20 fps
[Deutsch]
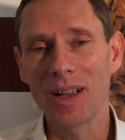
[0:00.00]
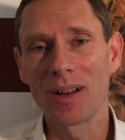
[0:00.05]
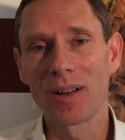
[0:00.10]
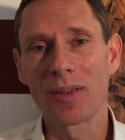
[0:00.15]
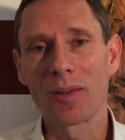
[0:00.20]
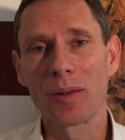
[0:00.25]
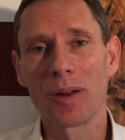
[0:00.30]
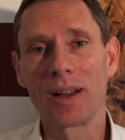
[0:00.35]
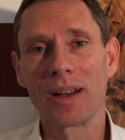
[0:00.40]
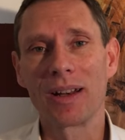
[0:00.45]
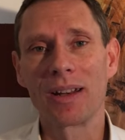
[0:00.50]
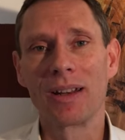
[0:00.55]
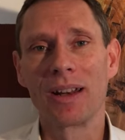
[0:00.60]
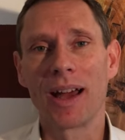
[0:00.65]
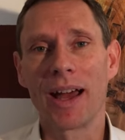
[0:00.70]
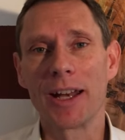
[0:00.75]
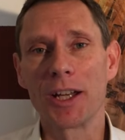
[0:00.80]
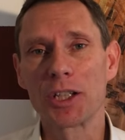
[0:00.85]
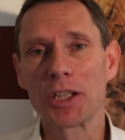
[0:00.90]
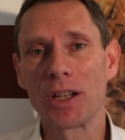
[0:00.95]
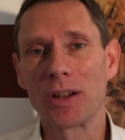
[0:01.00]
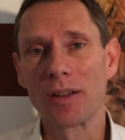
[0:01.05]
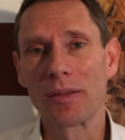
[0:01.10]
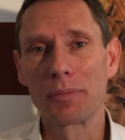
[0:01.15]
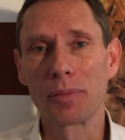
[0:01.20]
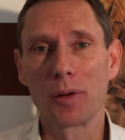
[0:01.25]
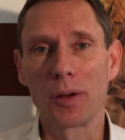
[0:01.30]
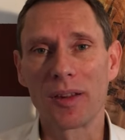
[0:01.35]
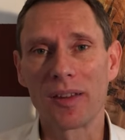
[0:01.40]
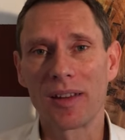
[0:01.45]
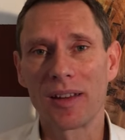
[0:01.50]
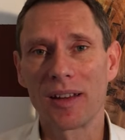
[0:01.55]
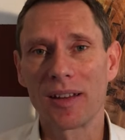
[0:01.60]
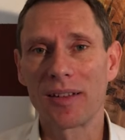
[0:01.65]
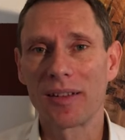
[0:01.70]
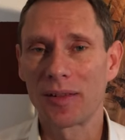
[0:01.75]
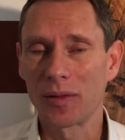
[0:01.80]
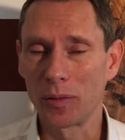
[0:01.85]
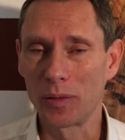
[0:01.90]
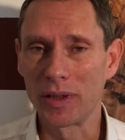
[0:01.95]
Und so ein
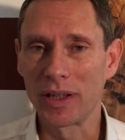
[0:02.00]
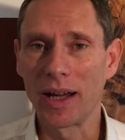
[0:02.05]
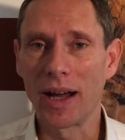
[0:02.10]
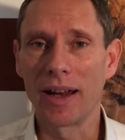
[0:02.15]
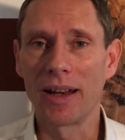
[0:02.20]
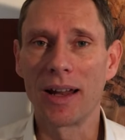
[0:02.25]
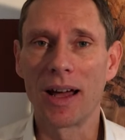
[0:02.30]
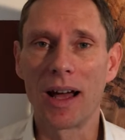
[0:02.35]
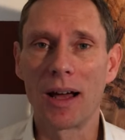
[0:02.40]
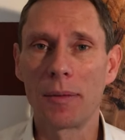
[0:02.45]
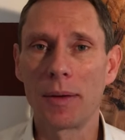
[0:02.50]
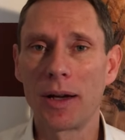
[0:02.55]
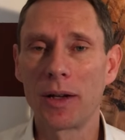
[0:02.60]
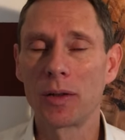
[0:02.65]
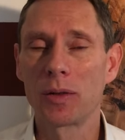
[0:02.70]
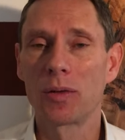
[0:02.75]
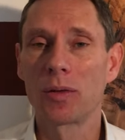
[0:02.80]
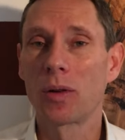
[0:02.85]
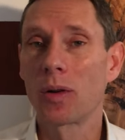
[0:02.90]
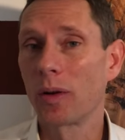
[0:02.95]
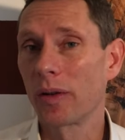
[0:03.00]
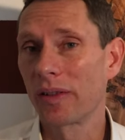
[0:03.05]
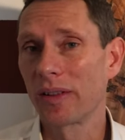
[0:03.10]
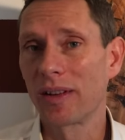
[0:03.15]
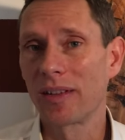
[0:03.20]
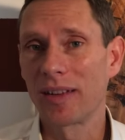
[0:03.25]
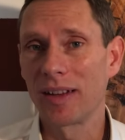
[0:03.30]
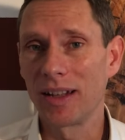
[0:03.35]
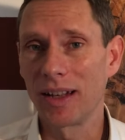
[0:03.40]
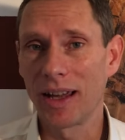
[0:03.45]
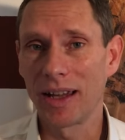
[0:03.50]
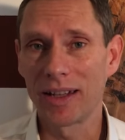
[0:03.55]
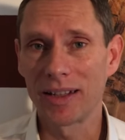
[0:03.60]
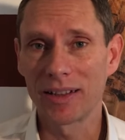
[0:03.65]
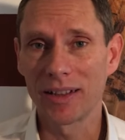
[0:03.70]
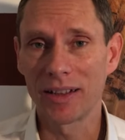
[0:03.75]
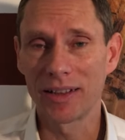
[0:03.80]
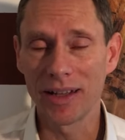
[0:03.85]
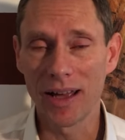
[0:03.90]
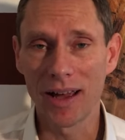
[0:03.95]
Einstellungsprozess und die Einarbeitung kostet sie
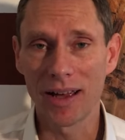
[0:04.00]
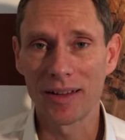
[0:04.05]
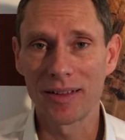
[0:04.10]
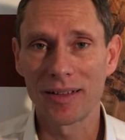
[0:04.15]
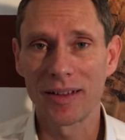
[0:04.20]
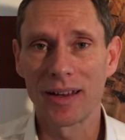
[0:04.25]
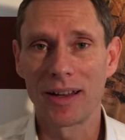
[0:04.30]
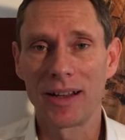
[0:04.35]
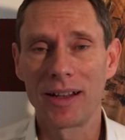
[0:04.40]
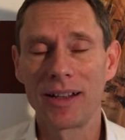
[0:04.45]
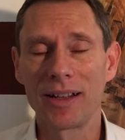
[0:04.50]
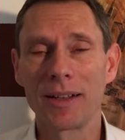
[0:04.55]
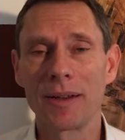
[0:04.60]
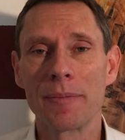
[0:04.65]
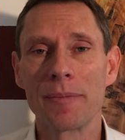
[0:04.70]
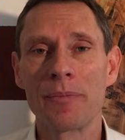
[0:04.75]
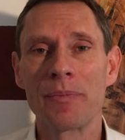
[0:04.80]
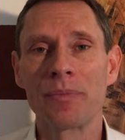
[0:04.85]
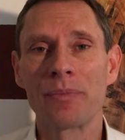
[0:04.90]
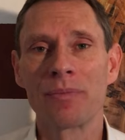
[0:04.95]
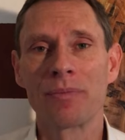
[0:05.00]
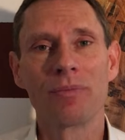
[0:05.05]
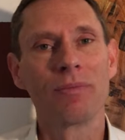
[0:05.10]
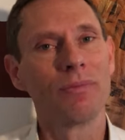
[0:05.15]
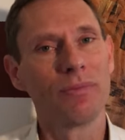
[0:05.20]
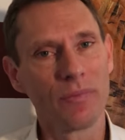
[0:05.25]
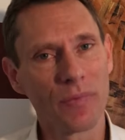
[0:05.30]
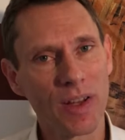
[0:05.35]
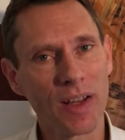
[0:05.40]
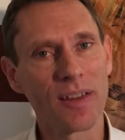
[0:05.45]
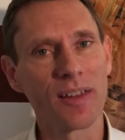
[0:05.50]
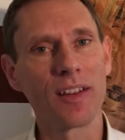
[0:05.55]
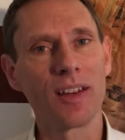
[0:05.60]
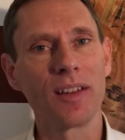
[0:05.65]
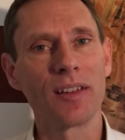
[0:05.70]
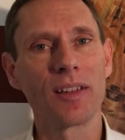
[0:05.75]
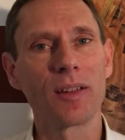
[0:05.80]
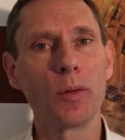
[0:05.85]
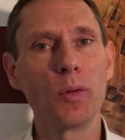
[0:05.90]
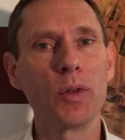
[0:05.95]
leicht ein Jahresgehalt wenn sie
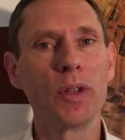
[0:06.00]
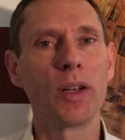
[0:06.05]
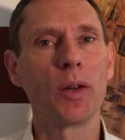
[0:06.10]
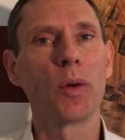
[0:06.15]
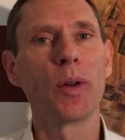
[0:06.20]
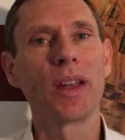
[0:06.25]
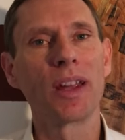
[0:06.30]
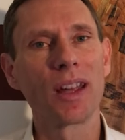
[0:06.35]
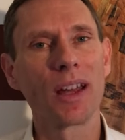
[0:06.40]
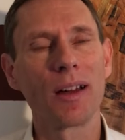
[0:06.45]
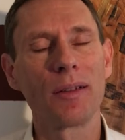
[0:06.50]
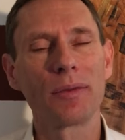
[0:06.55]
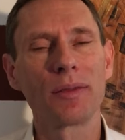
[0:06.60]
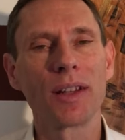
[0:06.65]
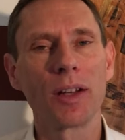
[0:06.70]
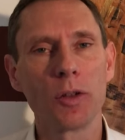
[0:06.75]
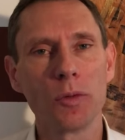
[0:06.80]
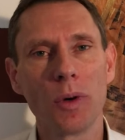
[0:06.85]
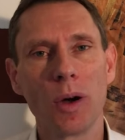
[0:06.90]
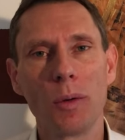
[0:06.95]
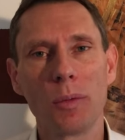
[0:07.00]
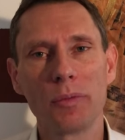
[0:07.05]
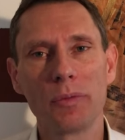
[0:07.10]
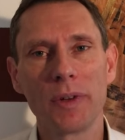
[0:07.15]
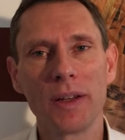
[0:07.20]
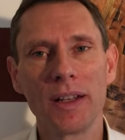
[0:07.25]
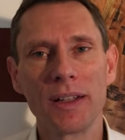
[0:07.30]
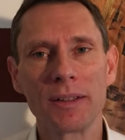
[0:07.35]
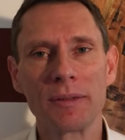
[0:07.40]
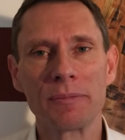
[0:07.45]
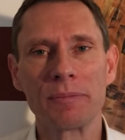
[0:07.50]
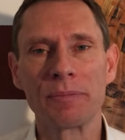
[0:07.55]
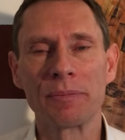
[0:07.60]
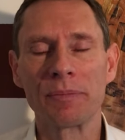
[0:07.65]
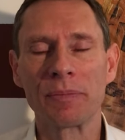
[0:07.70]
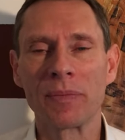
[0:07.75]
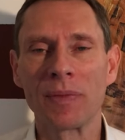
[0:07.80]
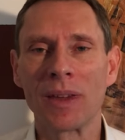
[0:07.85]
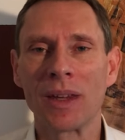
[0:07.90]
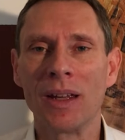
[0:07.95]
diese gute neue Kraft dann überhaupt finden.
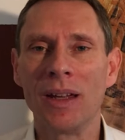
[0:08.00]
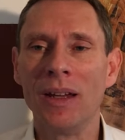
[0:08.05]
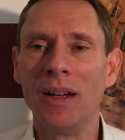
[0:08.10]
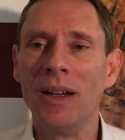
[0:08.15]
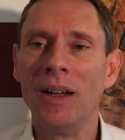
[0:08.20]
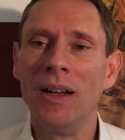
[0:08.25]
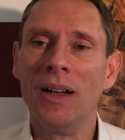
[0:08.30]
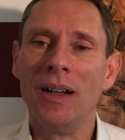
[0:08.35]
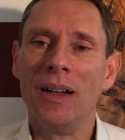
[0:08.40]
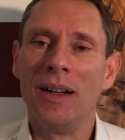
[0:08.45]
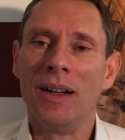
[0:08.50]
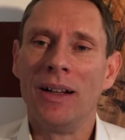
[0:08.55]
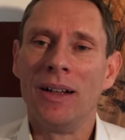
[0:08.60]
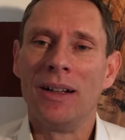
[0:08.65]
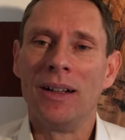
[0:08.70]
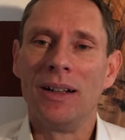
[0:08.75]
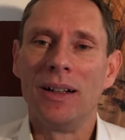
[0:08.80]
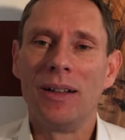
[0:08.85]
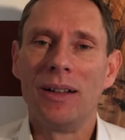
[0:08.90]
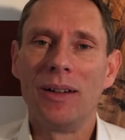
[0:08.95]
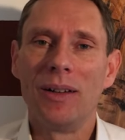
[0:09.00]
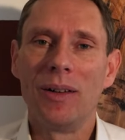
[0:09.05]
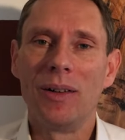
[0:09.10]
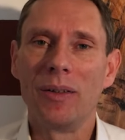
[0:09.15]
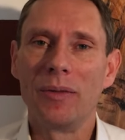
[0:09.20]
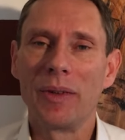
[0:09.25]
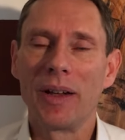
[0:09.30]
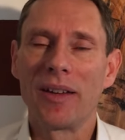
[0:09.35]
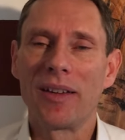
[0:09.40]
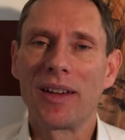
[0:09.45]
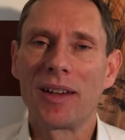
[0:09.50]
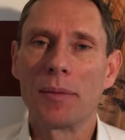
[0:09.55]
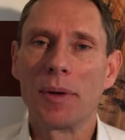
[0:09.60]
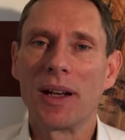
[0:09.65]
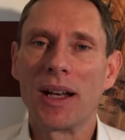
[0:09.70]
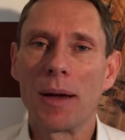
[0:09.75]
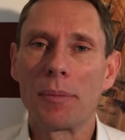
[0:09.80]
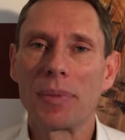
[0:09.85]
Und wenn Sie jemanden